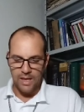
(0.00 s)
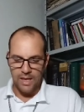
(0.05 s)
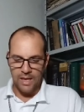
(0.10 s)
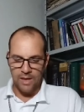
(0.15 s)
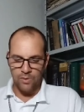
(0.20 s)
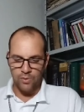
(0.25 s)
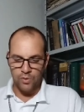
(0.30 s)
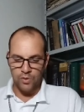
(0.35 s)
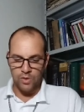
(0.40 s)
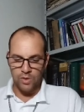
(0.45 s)

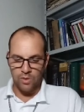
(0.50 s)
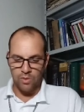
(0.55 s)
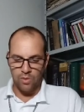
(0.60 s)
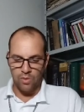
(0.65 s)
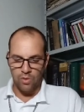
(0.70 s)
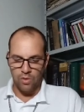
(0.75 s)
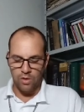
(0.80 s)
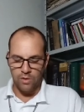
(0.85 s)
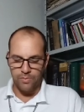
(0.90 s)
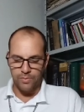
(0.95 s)
Há um só
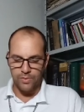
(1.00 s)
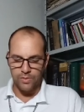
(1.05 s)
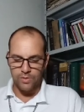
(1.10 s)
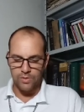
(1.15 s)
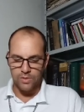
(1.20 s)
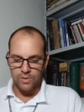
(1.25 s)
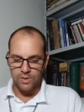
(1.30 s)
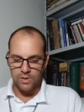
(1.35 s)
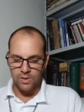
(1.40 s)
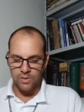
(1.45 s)
corpo
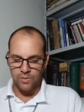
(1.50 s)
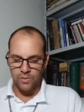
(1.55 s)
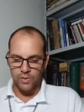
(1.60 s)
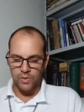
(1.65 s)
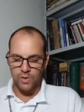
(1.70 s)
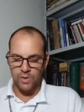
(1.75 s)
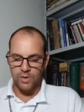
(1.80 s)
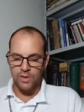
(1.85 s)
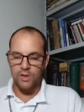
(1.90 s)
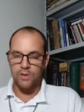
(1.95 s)
e um
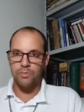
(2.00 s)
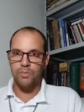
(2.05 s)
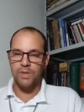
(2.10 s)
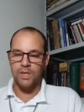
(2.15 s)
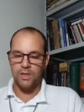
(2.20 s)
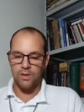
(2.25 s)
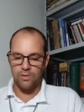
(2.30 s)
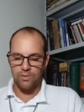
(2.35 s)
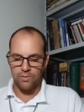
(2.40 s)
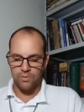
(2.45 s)
só
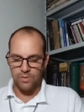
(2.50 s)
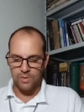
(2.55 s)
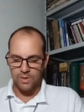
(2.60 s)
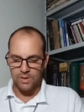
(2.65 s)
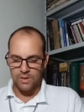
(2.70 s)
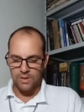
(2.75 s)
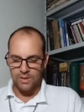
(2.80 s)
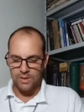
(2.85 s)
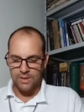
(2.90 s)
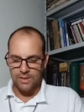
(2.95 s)
espírito,
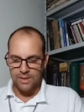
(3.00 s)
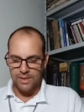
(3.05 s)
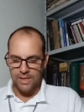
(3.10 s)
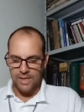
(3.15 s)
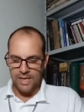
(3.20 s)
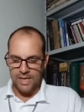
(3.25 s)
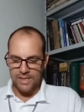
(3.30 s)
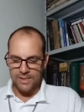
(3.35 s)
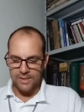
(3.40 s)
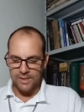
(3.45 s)

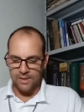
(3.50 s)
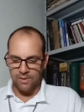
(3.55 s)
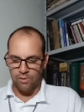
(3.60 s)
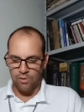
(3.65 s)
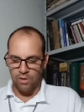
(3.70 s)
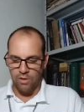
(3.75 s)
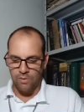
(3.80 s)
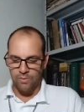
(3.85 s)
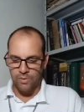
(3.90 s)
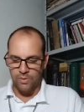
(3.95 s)
assim
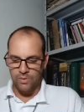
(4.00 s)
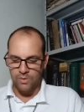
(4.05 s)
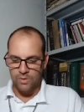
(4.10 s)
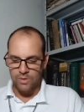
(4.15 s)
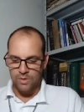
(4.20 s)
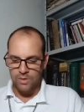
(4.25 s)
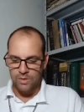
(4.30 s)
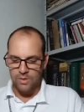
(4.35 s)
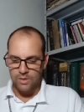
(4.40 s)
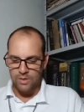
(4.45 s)
como
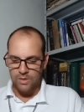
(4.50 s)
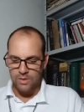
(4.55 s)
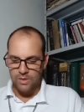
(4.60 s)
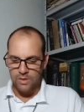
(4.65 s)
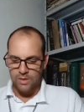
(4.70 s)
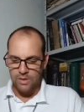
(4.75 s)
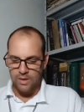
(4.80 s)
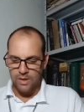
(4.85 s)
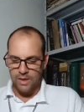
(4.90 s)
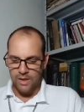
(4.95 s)

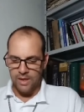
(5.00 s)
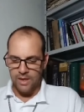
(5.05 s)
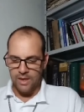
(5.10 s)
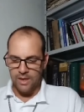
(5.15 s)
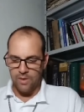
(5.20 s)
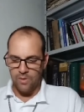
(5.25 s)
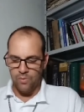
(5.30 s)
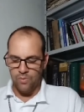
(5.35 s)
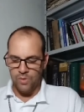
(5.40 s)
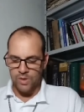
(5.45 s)

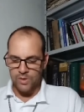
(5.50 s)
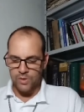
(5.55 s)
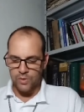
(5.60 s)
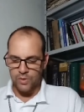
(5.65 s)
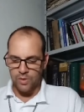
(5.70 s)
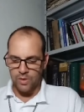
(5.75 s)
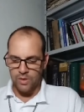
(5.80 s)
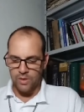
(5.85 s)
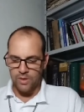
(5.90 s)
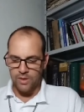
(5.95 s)
é uma
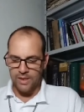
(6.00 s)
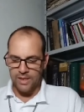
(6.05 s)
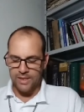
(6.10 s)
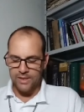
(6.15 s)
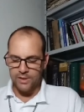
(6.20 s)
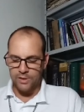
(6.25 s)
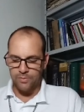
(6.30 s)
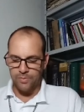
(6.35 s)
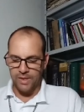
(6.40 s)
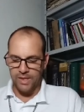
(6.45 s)
só a
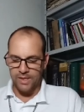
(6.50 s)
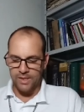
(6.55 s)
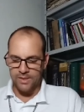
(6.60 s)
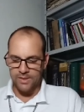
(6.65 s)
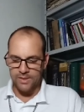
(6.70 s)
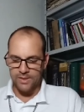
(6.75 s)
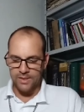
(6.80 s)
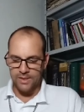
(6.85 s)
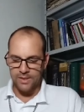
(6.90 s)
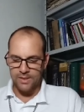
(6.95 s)

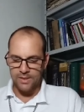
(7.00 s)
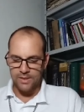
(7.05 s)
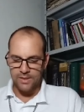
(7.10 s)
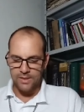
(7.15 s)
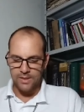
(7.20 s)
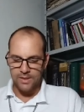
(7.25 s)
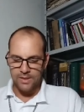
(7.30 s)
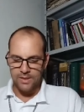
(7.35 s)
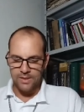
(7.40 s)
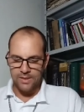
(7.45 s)
esperança
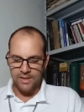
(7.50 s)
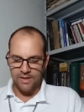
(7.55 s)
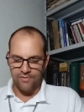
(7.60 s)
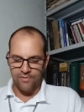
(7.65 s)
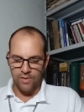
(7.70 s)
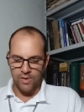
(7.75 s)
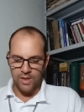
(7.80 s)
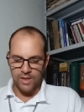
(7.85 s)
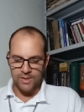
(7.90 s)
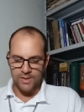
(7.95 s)
da
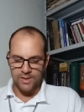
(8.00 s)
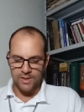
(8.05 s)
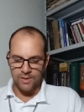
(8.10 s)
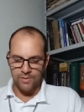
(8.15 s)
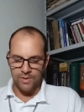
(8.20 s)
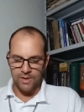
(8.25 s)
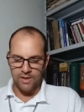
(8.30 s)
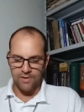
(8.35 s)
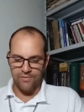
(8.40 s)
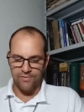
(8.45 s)

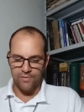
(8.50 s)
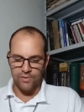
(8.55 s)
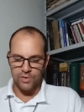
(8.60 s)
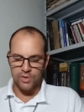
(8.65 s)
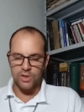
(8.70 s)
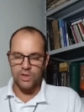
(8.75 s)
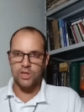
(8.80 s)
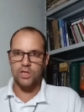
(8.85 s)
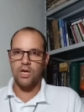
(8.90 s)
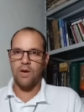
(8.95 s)
vocação a que
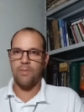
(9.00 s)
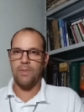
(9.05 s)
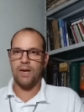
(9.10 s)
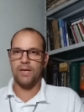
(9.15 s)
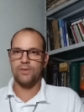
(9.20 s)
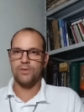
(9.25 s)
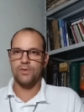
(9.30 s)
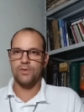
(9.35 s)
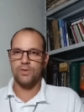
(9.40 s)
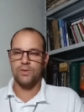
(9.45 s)
fostes
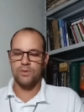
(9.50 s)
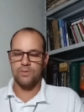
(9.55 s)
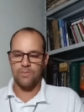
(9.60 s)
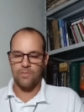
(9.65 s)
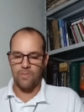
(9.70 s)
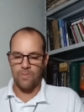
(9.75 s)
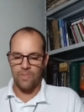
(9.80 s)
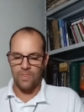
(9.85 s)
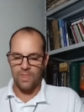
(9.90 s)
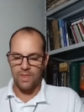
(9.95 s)
chamados.
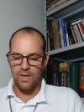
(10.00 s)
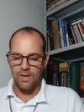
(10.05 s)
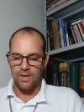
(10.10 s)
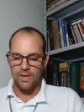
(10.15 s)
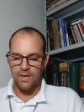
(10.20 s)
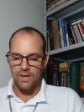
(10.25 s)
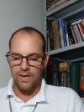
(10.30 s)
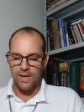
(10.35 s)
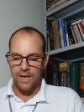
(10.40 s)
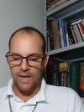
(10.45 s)

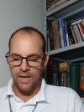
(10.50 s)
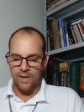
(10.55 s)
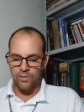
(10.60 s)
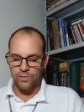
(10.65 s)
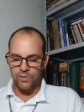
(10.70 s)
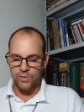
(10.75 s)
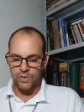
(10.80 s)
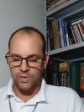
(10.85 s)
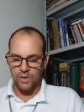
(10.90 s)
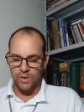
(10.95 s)
Há
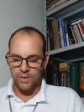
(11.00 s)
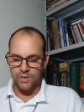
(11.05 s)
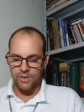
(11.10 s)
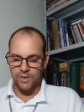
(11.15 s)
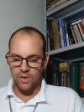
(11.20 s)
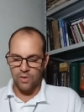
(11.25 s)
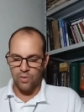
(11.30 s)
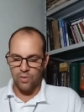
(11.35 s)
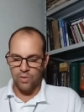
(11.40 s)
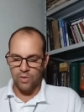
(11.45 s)
um só
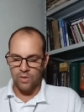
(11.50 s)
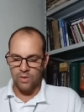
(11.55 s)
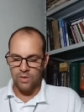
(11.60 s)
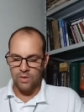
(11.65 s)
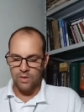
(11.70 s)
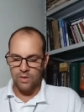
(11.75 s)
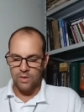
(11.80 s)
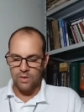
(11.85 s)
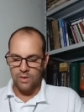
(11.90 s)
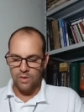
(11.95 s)
Senhor,
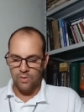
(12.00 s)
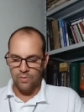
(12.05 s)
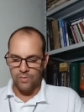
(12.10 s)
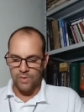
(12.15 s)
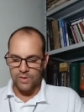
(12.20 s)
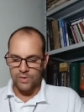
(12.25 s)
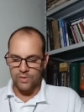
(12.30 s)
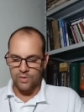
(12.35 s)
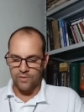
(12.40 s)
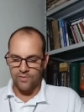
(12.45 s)

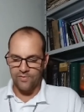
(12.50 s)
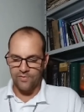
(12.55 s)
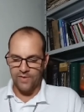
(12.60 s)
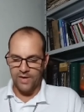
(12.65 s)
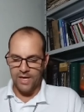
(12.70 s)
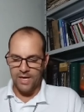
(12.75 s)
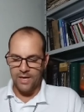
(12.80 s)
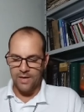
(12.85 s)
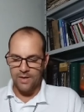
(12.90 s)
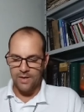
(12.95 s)
uma só
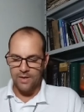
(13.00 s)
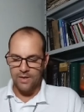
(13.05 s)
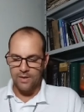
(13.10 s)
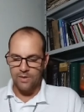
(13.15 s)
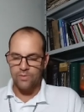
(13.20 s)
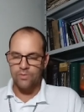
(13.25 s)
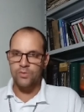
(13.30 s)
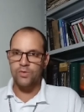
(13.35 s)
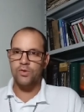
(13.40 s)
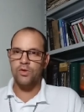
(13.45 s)
fé,
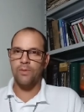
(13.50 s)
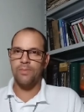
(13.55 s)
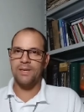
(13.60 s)
um só